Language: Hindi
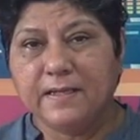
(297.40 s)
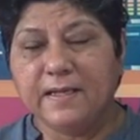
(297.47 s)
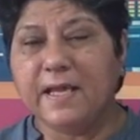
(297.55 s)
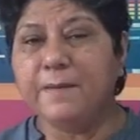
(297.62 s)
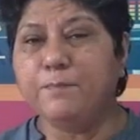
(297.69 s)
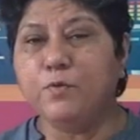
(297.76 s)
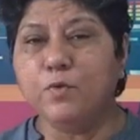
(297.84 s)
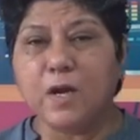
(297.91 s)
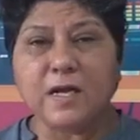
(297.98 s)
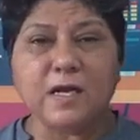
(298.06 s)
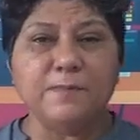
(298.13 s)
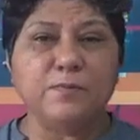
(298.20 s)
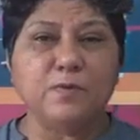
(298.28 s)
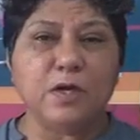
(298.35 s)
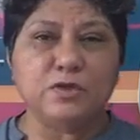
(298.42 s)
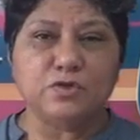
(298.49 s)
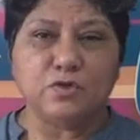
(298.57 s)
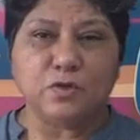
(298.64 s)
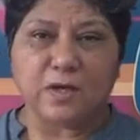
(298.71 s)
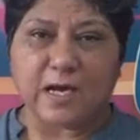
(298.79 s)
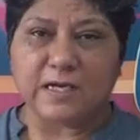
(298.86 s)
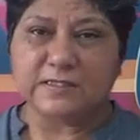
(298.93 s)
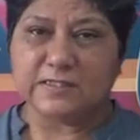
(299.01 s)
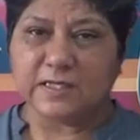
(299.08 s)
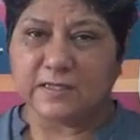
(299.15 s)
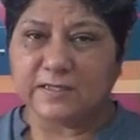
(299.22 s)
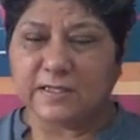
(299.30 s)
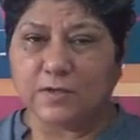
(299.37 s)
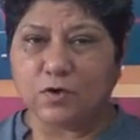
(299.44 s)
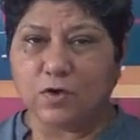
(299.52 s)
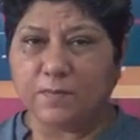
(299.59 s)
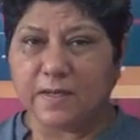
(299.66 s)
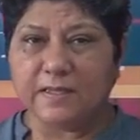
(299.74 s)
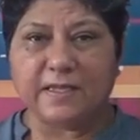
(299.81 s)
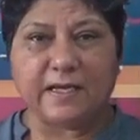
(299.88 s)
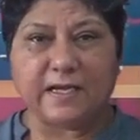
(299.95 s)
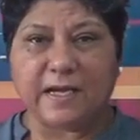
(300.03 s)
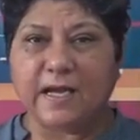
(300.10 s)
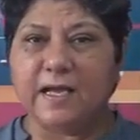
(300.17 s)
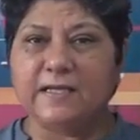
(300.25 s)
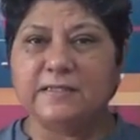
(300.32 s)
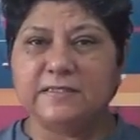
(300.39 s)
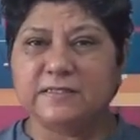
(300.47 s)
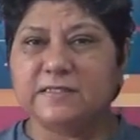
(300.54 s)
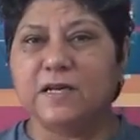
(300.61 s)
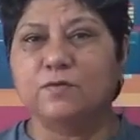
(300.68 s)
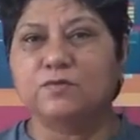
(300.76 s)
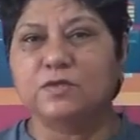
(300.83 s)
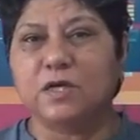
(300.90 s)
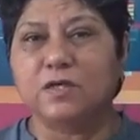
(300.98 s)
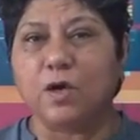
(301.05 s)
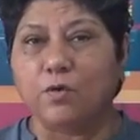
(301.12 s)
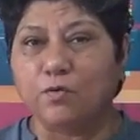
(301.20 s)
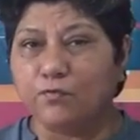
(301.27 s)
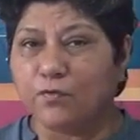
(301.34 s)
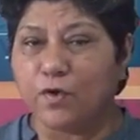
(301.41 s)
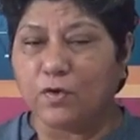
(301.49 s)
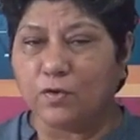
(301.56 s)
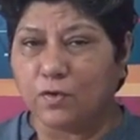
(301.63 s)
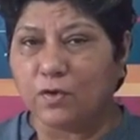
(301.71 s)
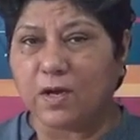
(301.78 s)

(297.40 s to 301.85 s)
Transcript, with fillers: ये पूरा का पूरा जो आज अधिक को हमने देखा है जिस तरह उसका डाउनफॉल हो